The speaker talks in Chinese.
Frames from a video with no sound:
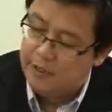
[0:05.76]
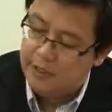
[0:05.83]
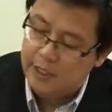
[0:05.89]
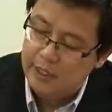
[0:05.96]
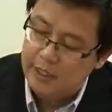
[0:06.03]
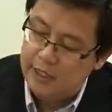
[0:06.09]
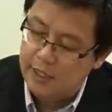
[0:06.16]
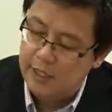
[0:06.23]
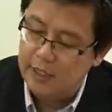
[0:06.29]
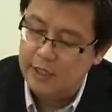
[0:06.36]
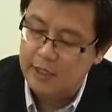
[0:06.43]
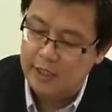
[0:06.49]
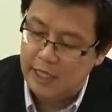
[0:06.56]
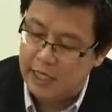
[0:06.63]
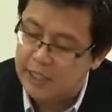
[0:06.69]
政治
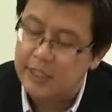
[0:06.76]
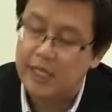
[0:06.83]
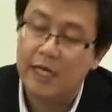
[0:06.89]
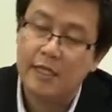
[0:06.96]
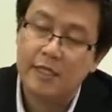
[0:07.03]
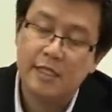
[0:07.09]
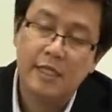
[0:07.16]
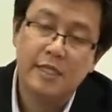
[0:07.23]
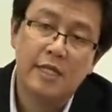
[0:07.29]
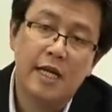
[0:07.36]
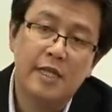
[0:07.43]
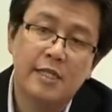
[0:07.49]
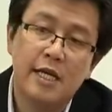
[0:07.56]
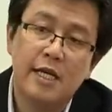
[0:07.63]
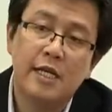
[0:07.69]
演讲征
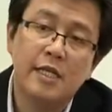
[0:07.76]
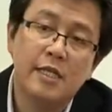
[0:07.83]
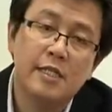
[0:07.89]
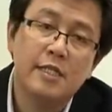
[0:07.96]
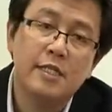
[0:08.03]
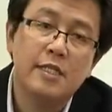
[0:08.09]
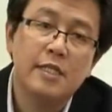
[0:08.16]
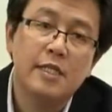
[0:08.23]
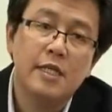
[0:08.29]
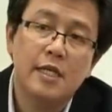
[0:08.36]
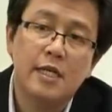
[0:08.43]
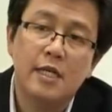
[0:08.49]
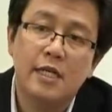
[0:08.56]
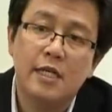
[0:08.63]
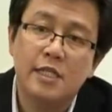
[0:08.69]
才赛，
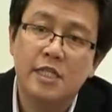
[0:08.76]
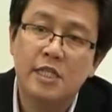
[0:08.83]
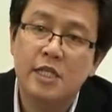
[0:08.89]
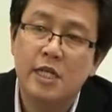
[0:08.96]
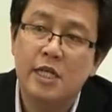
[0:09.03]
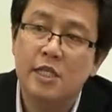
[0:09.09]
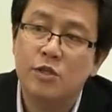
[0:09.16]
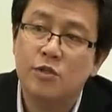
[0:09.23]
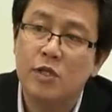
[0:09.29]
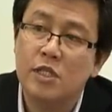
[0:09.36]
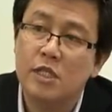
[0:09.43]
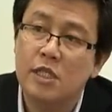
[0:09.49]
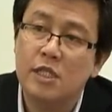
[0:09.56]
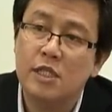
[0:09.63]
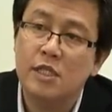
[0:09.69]
呃，今天算
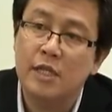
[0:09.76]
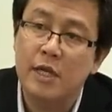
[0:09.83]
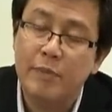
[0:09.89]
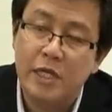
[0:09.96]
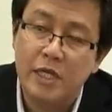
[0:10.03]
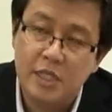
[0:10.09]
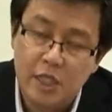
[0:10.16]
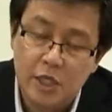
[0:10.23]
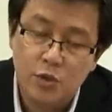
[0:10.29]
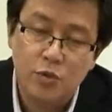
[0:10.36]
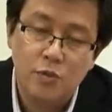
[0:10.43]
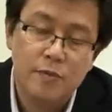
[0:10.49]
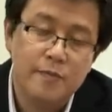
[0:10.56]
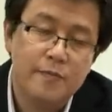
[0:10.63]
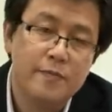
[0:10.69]
是圆满的结
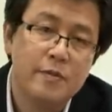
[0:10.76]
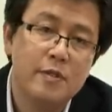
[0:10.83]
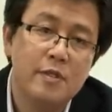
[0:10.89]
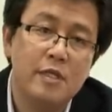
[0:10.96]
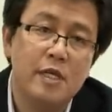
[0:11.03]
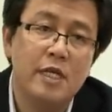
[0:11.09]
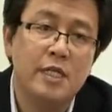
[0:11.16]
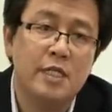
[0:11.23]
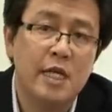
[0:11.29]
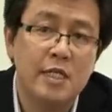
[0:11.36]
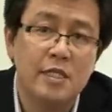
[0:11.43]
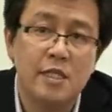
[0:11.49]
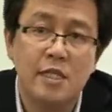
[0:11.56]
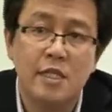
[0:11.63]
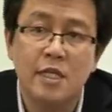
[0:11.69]
束，也
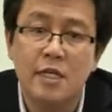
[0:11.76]
产生